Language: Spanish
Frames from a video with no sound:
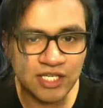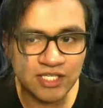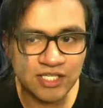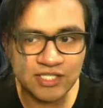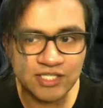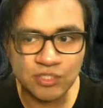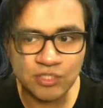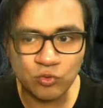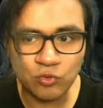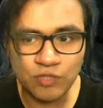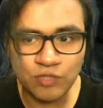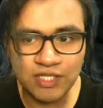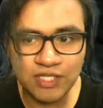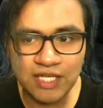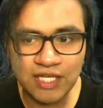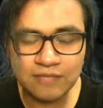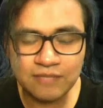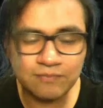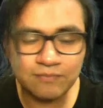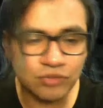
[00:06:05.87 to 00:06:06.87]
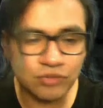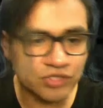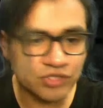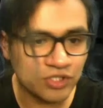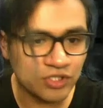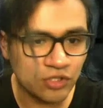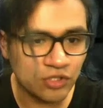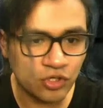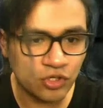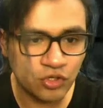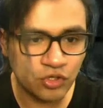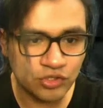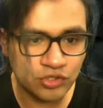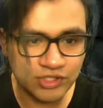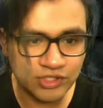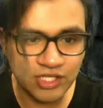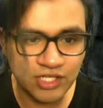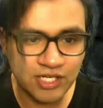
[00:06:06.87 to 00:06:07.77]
seguridad por si no los tienen